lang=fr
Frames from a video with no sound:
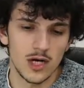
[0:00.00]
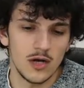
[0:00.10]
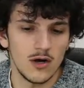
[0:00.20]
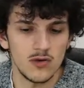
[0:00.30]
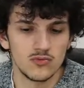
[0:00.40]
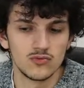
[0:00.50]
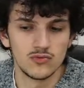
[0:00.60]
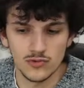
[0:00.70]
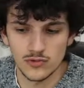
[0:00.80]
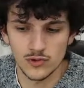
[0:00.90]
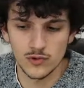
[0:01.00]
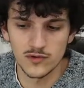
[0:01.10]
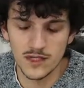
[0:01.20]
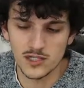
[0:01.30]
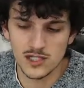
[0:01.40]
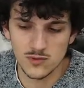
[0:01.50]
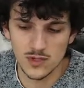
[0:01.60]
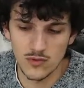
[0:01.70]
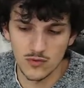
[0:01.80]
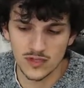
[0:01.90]
Euh, nous, de notre côté, hein, chez
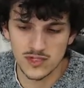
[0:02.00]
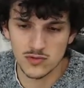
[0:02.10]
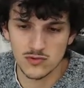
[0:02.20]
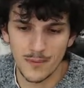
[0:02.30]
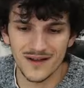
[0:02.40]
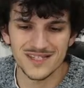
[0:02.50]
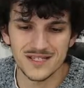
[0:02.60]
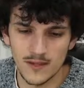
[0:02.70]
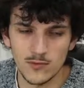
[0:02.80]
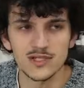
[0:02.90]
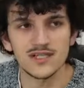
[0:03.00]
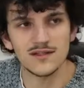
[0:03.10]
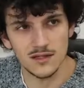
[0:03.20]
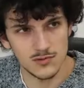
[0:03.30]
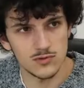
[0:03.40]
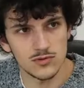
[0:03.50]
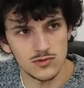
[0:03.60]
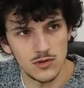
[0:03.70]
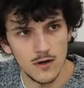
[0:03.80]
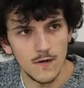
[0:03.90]
Swello, on est sur principalement quatre réseaux
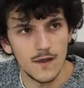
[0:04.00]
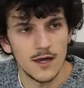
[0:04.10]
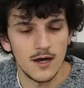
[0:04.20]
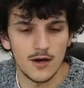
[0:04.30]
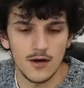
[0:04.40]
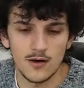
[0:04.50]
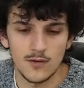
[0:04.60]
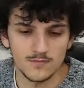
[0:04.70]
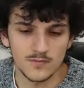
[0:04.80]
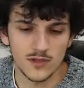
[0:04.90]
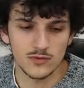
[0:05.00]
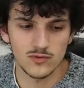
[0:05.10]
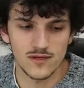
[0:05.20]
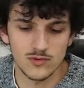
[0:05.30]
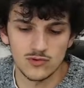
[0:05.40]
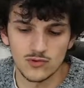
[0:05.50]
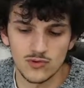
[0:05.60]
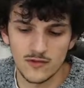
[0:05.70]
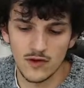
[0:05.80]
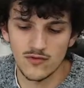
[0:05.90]
sociaux. Mhm. Euh, donc ça va être du
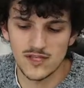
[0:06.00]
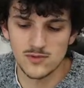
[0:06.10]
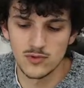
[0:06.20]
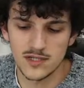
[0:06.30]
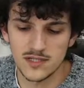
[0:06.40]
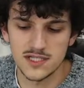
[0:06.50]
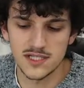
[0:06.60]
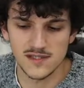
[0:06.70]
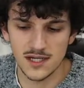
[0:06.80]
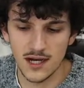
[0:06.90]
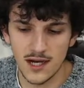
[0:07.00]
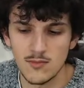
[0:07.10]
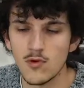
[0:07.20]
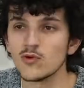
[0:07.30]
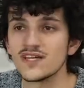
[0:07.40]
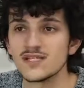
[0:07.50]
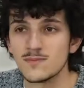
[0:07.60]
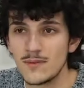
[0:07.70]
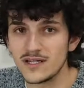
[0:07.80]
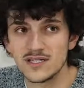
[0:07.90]
Twitter, Facebook, LinkedIn, Instagram. On teste
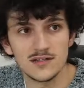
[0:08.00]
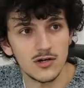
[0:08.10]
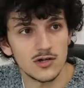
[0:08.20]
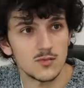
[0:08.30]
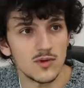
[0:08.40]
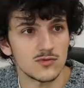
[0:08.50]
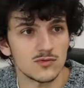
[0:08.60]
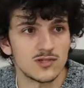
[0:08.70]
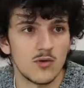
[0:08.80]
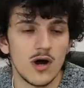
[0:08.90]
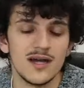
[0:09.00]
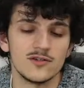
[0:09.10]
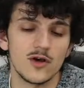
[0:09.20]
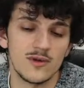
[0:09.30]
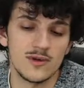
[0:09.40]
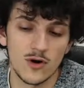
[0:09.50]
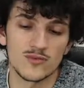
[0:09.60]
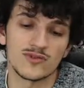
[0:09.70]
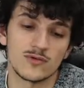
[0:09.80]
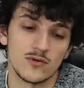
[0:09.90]
pas mal TikTok parce qu'on y croit énormément.
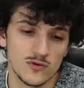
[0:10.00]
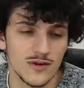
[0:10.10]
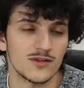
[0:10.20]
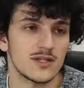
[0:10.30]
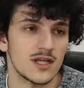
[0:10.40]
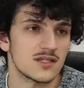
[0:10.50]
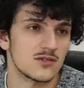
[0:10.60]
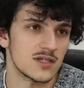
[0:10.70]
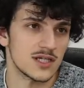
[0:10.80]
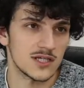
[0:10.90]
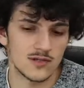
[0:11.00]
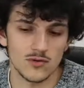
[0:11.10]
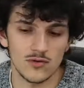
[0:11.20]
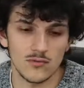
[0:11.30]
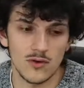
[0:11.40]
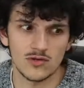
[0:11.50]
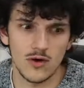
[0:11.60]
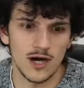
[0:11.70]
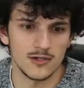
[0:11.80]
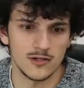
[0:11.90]
Puis on est devenu partenaire TikTok il y a quelques, bah,
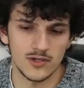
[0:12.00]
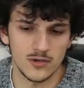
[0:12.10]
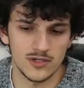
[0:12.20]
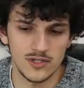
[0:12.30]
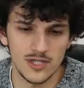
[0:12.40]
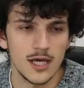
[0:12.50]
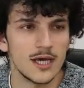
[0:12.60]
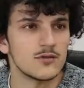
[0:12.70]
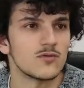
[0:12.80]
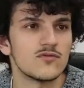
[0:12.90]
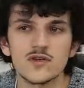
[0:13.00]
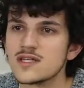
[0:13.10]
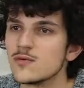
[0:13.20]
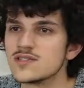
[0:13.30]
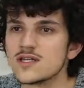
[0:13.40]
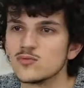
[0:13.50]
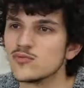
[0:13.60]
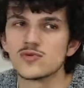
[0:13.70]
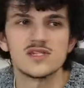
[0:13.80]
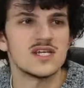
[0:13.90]
maintenant un an, un an et demi. Donc forcément, ça nous
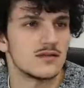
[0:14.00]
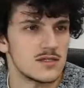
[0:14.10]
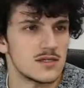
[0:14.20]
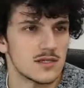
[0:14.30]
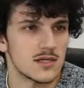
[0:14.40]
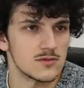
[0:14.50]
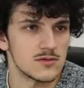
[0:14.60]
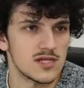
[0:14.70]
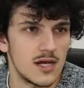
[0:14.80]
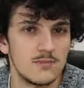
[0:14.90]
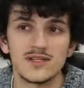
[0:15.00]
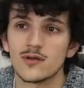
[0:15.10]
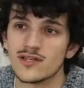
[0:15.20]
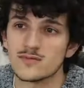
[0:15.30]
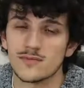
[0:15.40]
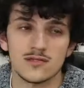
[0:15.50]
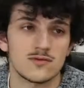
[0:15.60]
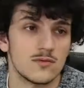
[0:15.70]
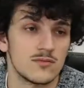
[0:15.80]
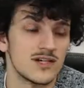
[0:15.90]
pousse aussi à tester ce réseau social. Pinterest
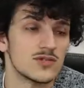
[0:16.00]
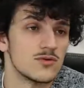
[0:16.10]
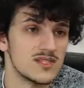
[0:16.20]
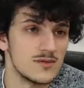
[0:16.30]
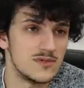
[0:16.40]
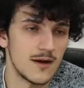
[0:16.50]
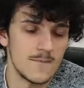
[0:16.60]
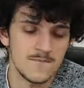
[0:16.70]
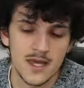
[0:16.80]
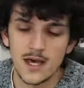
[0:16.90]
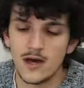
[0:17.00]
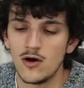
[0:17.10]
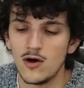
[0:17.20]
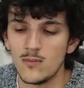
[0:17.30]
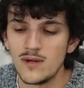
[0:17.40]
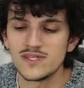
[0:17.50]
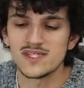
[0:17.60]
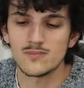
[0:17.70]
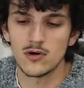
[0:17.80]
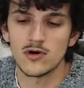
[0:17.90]
marche, aussi bien, euh, même si
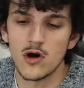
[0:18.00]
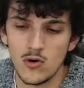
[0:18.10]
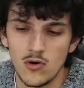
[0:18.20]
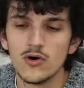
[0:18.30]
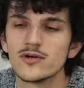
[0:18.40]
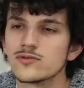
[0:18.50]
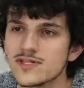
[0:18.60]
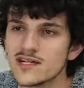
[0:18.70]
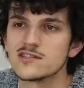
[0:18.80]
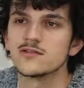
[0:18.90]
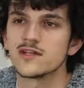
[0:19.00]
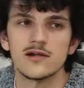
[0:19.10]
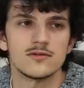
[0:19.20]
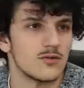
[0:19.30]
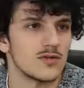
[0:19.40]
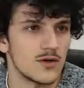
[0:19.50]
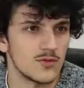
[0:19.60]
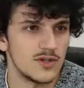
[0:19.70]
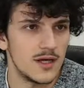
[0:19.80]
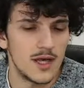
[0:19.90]
c'est pas encore le réseau social central sur lequel
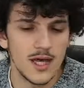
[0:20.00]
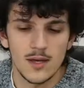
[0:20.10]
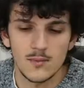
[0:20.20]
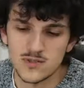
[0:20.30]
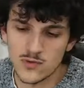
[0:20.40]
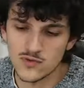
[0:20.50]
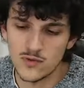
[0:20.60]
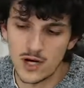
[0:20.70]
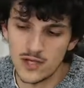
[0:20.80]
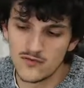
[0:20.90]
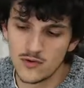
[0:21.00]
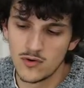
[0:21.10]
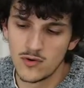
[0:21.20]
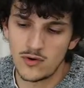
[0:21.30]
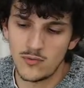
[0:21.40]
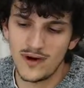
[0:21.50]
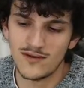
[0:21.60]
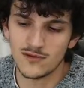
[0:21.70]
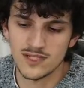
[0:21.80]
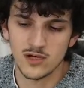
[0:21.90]
on est. Mais je pense, voilà, il faut pas
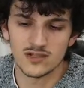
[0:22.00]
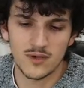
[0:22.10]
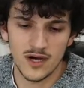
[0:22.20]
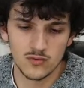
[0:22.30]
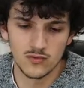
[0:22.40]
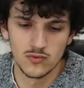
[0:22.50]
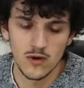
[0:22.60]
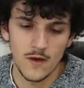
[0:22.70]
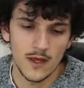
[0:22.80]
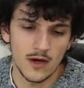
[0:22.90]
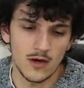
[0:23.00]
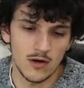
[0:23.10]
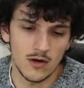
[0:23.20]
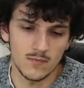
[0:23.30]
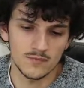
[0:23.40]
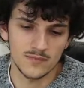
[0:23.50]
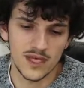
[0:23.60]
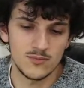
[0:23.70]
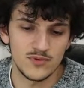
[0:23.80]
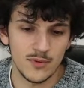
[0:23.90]
forcément être partout.
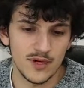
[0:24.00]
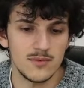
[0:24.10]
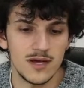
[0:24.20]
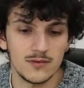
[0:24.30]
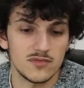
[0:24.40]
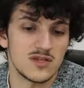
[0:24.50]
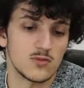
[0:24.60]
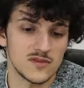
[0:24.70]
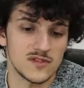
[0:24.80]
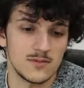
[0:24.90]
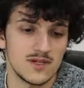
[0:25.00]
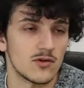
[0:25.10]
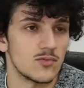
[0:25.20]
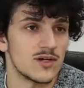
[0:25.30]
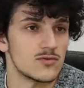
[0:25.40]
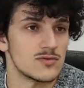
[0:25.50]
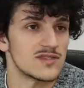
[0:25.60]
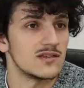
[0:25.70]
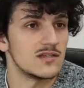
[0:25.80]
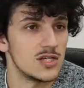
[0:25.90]
et puis après, bah, deuxième conseil, mettre en place une
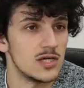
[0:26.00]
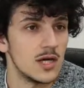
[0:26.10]
stratégie.